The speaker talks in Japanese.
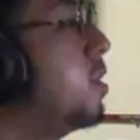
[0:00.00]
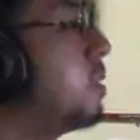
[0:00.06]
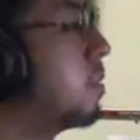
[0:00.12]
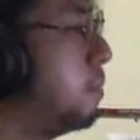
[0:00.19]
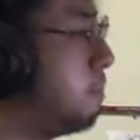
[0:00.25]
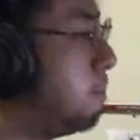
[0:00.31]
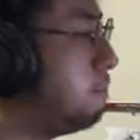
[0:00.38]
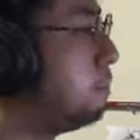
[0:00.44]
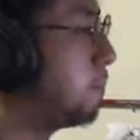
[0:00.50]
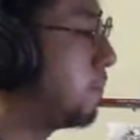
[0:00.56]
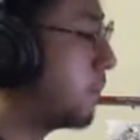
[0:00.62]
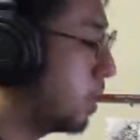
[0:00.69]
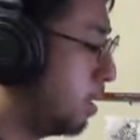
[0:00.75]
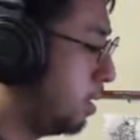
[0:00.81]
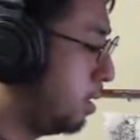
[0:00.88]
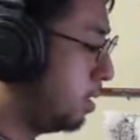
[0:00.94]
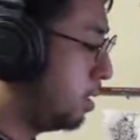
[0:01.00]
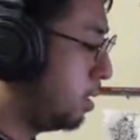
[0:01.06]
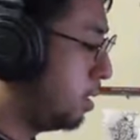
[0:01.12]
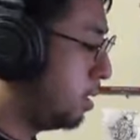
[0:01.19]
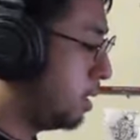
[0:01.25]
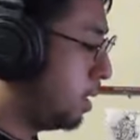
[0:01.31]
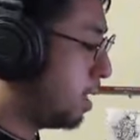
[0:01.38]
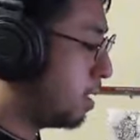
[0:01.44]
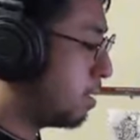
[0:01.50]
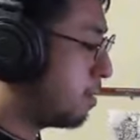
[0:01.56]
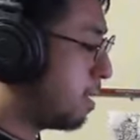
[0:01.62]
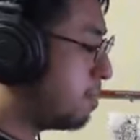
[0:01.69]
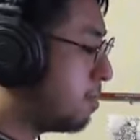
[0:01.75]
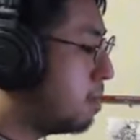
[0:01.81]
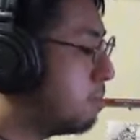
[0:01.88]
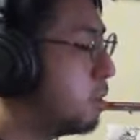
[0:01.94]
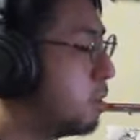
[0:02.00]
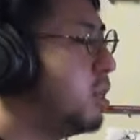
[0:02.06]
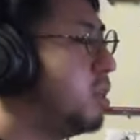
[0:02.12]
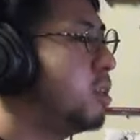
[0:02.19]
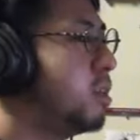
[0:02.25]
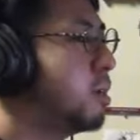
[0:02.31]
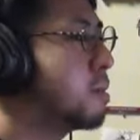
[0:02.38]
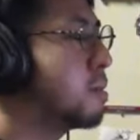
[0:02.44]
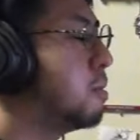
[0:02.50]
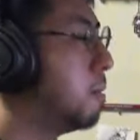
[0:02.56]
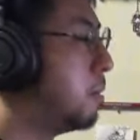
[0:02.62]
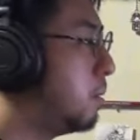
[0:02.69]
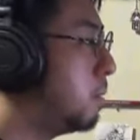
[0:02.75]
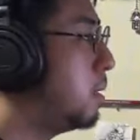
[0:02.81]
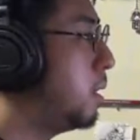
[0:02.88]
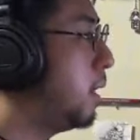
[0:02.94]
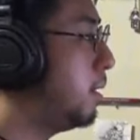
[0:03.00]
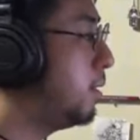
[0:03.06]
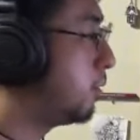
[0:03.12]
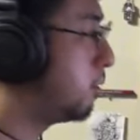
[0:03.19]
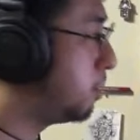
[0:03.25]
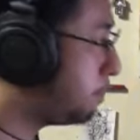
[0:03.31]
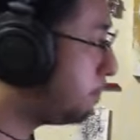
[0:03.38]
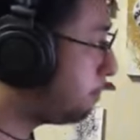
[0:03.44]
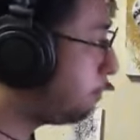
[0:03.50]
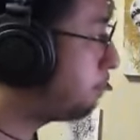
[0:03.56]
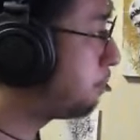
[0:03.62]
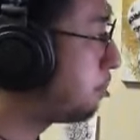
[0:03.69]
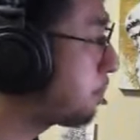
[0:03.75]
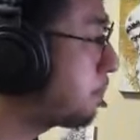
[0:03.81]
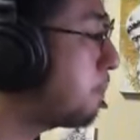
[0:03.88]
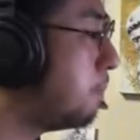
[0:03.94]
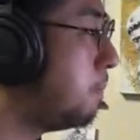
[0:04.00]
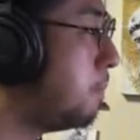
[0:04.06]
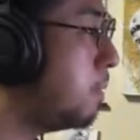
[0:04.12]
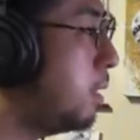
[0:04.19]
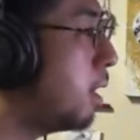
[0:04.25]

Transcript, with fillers: ナー同士の乱闘勃発が起こらないために、あの、なんだっけ、